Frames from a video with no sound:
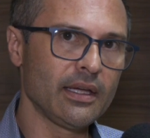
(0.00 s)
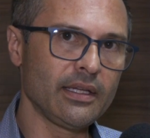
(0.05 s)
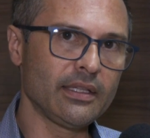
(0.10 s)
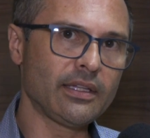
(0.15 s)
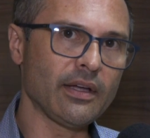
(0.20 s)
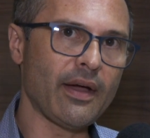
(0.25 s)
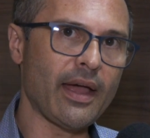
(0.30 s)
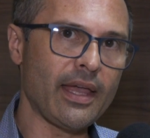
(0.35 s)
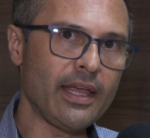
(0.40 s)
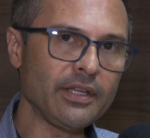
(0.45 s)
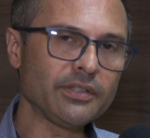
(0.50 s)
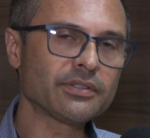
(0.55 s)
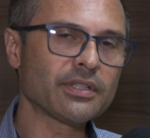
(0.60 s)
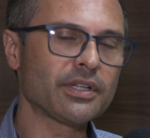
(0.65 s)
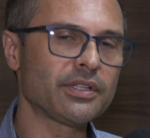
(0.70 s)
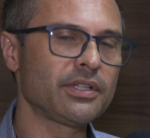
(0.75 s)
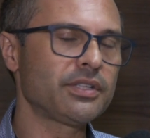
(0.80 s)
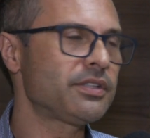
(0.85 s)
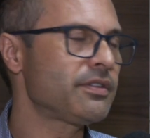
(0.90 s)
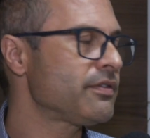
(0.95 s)
Então é isso
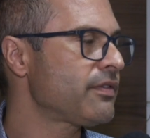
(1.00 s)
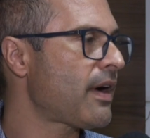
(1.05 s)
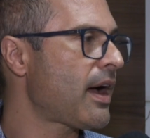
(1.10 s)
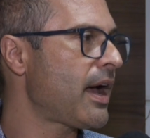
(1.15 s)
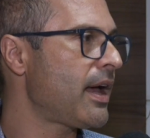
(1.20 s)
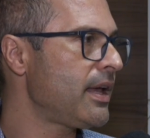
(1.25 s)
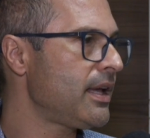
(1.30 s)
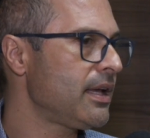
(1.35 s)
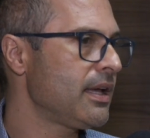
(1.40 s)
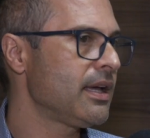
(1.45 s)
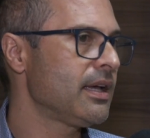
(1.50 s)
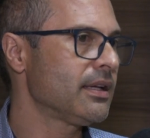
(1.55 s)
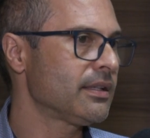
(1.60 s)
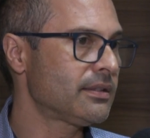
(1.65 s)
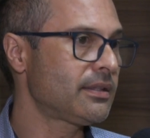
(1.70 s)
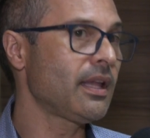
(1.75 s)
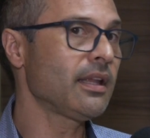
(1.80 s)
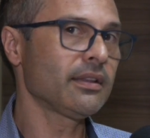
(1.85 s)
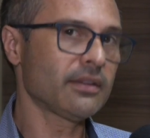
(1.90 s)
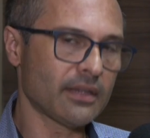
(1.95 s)
que a gente vai
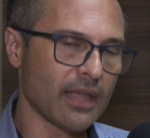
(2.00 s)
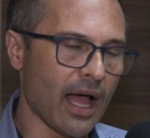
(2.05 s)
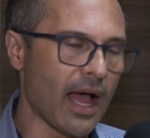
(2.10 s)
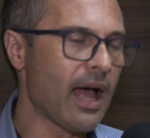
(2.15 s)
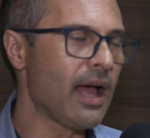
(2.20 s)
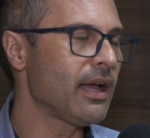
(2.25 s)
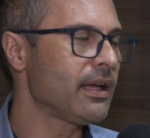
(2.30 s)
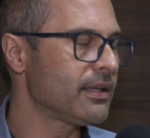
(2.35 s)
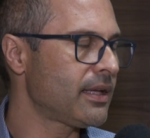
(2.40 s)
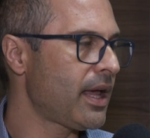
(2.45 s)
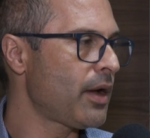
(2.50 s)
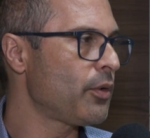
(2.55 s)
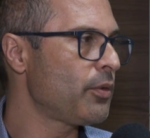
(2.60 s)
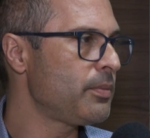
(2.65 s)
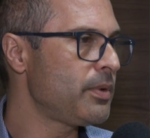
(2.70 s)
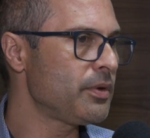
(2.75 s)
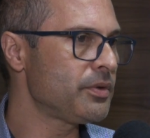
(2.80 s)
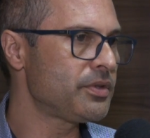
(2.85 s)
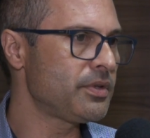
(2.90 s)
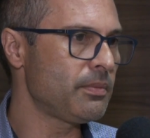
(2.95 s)
tentar, né,
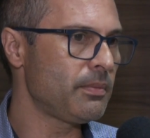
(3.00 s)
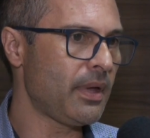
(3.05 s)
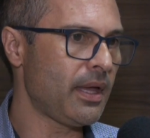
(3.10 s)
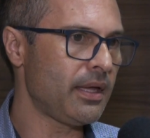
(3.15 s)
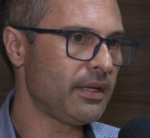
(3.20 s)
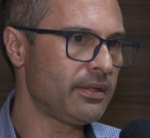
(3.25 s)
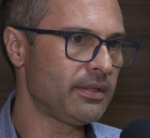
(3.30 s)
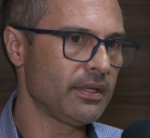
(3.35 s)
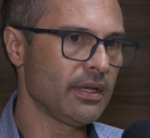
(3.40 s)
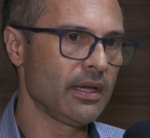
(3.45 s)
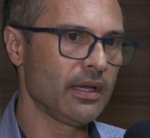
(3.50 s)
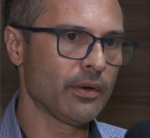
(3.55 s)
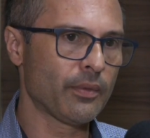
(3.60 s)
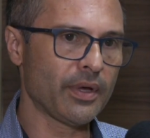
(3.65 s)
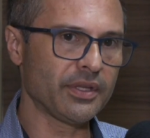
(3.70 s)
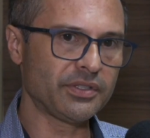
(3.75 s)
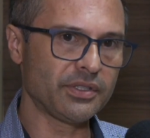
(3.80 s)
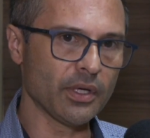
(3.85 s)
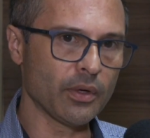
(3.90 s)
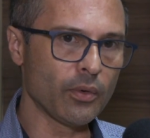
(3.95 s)
humildemente,
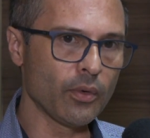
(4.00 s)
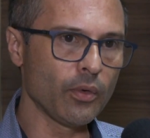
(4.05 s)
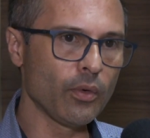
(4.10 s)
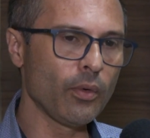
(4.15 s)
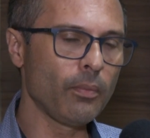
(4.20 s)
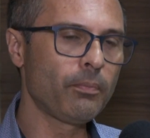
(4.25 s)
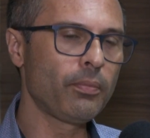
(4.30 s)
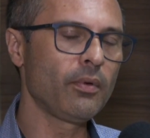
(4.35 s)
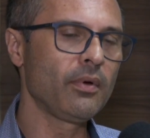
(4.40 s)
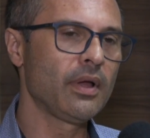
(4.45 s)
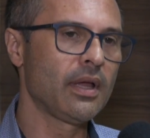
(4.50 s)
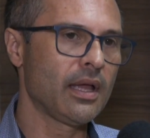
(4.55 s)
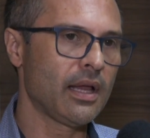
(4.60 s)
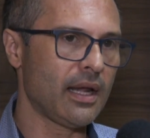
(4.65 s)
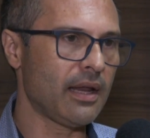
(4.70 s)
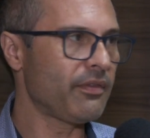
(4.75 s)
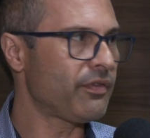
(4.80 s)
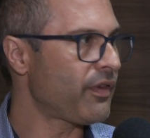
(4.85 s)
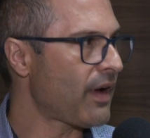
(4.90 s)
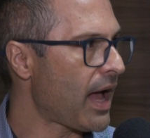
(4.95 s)
com esse grupo,
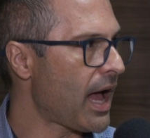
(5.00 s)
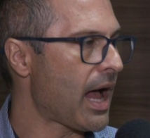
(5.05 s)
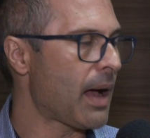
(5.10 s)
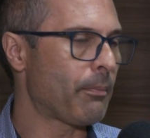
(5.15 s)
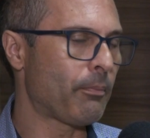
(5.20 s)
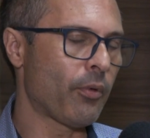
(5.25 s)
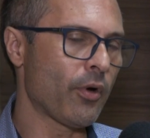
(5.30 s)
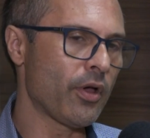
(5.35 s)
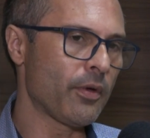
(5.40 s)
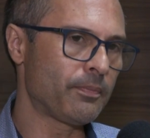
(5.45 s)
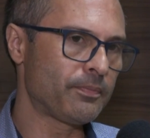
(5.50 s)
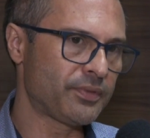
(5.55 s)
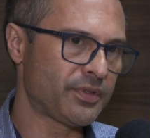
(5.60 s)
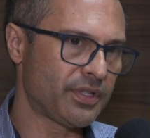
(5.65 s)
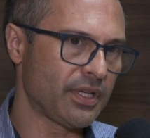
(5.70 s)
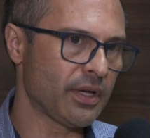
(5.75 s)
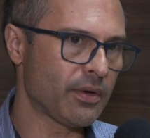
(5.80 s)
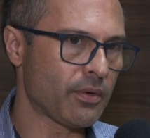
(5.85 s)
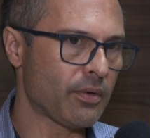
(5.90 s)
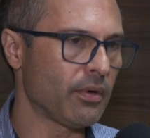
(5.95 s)
levar apoio
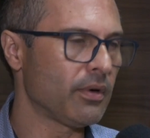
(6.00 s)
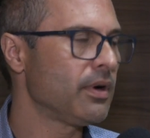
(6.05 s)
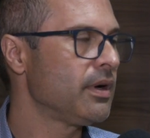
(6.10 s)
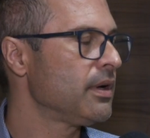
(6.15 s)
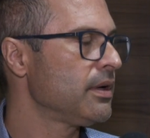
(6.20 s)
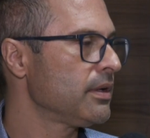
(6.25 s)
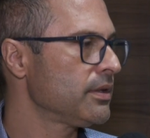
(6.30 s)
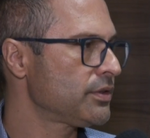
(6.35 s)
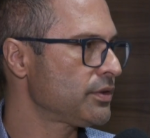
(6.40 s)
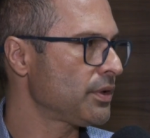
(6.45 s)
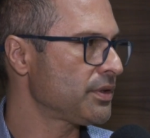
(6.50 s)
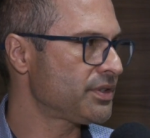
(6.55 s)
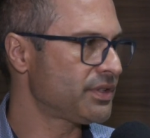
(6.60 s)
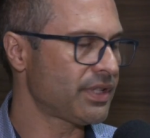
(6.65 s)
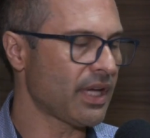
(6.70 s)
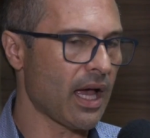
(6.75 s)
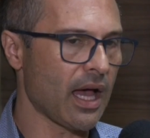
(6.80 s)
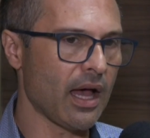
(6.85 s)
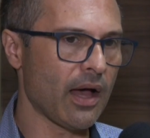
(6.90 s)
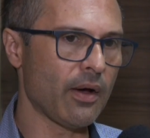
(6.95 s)
psico
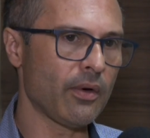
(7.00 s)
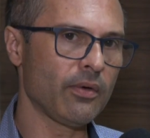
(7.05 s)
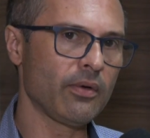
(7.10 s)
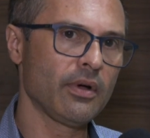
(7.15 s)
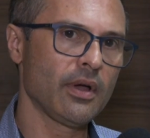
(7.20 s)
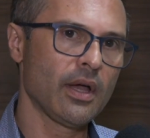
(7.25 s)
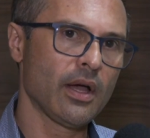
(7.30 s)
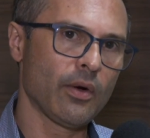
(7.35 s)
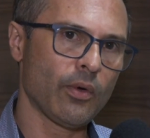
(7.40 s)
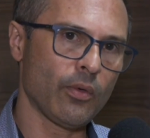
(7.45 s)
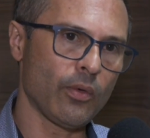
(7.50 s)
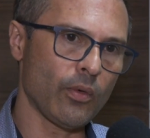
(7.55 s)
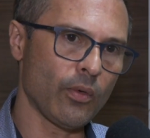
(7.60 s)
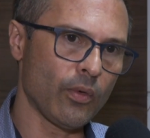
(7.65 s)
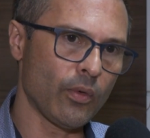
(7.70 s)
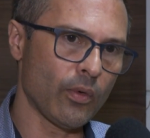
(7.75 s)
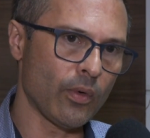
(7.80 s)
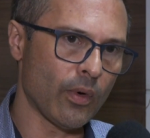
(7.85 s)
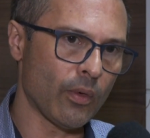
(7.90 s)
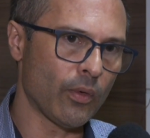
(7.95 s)
social, o,
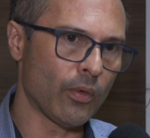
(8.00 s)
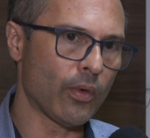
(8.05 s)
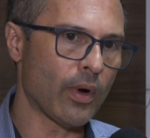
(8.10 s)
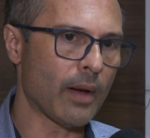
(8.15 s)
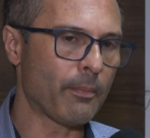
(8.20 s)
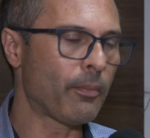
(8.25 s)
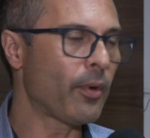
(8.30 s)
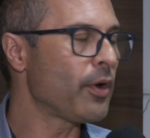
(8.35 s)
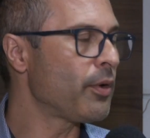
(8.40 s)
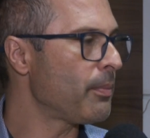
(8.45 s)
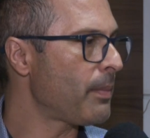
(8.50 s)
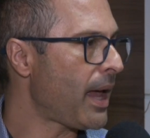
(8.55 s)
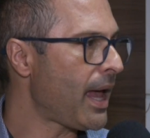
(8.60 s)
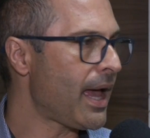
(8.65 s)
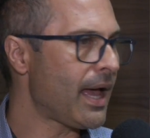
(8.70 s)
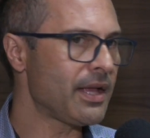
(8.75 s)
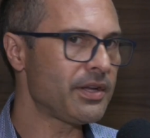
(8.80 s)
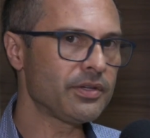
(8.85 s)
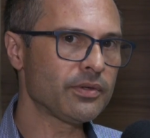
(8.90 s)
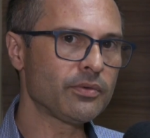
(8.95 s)
o, o, apoio
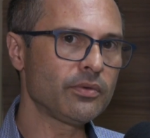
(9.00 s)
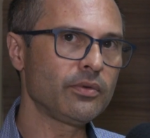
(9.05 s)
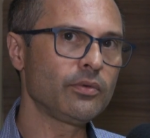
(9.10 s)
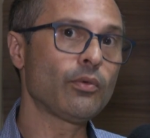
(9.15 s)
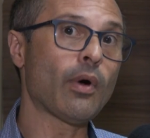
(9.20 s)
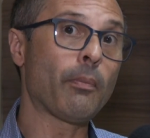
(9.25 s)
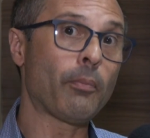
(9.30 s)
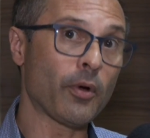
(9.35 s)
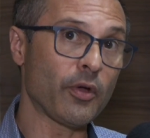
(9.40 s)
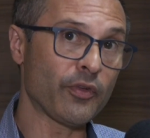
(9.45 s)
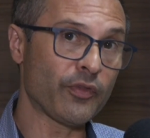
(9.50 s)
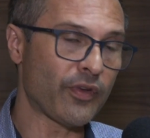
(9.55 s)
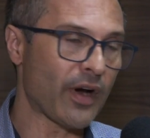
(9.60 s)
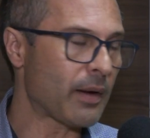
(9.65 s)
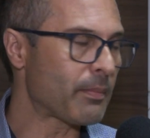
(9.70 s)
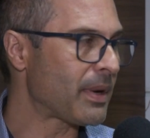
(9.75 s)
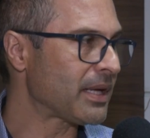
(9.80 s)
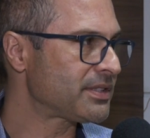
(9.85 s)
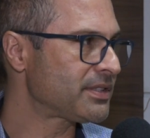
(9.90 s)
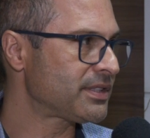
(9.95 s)
médico, o apoio
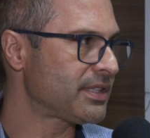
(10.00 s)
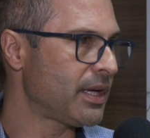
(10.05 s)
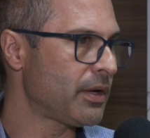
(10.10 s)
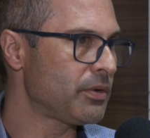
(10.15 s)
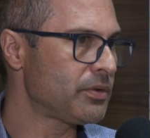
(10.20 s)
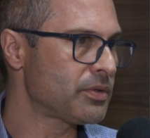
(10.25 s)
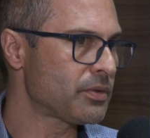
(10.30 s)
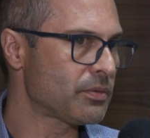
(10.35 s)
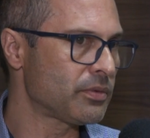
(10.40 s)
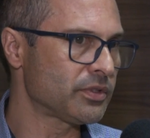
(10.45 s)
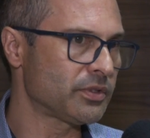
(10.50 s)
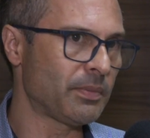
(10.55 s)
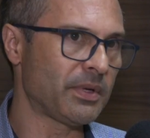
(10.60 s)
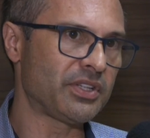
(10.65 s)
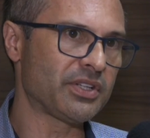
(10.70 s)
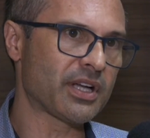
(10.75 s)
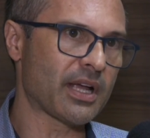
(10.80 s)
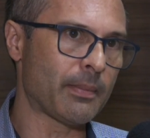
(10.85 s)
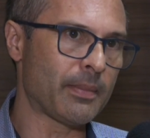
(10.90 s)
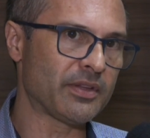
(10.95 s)
farmacêutico, os
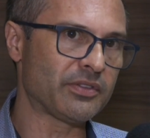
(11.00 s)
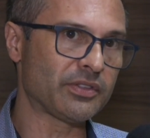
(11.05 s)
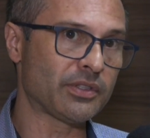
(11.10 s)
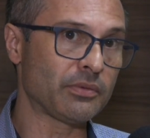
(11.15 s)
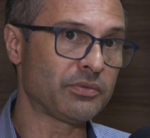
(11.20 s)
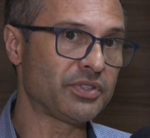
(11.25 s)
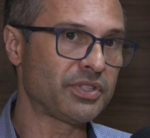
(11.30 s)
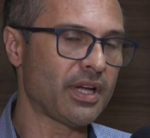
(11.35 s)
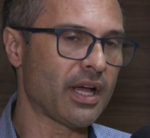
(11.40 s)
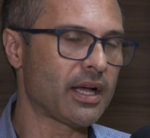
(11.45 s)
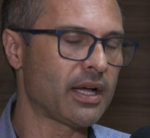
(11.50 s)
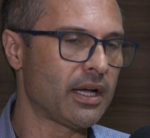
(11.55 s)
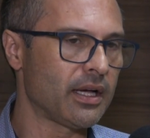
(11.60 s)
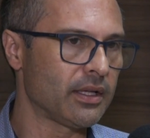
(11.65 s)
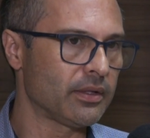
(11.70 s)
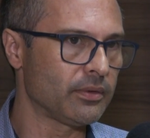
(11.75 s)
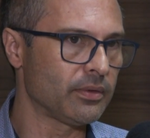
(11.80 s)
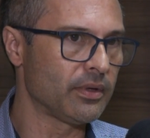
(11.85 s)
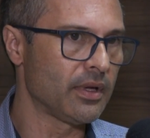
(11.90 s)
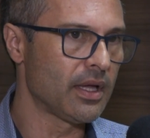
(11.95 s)
medicamentos estão
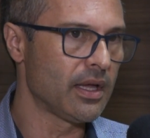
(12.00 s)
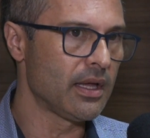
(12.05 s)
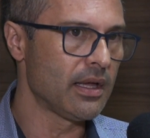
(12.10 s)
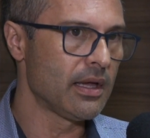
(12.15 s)
chegando.